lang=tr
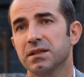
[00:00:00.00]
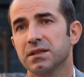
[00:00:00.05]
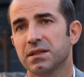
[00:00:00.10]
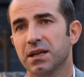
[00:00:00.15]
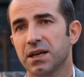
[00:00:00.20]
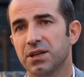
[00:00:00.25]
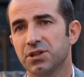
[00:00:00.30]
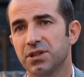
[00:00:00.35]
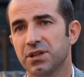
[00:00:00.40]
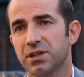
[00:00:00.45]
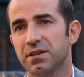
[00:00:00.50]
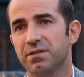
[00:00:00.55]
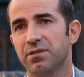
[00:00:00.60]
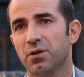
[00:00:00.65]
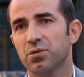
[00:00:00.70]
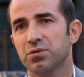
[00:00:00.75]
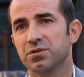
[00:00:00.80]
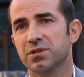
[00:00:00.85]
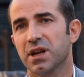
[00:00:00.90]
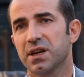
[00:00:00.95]
tecridi ve
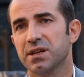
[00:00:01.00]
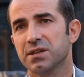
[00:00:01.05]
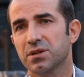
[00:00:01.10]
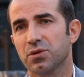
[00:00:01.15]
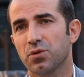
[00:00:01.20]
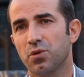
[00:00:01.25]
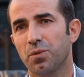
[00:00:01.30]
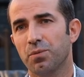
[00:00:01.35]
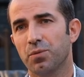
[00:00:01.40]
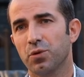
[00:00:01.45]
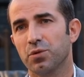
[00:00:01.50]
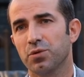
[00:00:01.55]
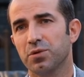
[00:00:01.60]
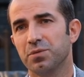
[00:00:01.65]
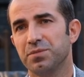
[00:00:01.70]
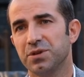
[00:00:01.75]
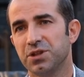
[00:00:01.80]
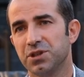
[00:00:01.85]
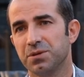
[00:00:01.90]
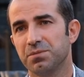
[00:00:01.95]
uluslararası
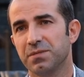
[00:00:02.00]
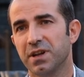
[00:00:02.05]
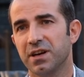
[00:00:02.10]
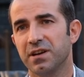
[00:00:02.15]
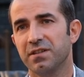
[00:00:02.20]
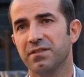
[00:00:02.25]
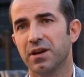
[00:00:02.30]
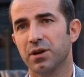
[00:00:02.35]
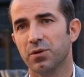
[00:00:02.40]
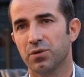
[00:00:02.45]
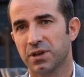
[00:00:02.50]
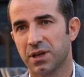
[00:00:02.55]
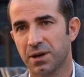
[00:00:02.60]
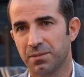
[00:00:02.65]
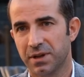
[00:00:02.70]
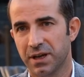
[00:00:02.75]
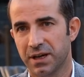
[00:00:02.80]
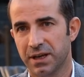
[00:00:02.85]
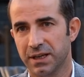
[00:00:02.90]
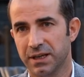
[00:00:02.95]
komplonun biçimlerini ve
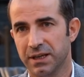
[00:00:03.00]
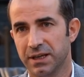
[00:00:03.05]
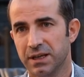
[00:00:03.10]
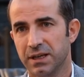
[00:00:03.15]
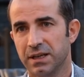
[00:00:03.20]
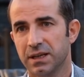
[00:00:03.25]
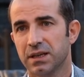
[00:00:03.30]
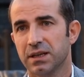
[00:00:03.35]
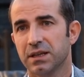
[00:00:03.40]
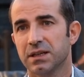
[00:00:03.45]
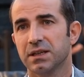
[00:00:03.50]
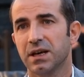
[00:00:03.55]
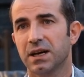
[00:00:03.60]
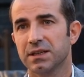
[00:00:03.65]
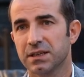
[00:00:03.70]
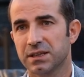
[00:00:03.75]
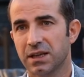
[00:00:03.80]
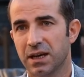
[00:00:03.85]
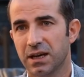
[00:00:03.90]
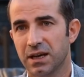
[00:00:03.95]
yöntemlerini daha
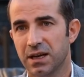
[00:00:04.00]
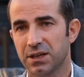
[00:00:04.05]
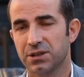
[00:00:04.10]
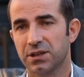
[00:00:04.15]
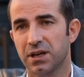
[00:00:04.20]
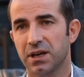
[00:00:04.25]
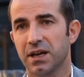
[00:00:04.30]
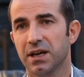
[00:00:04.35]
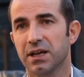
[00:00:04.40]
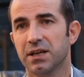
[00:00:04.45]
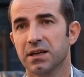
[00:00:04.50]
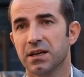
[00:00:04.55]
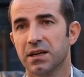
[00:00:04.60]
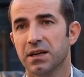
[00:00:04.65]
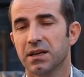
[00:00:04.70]
da derinleştirerek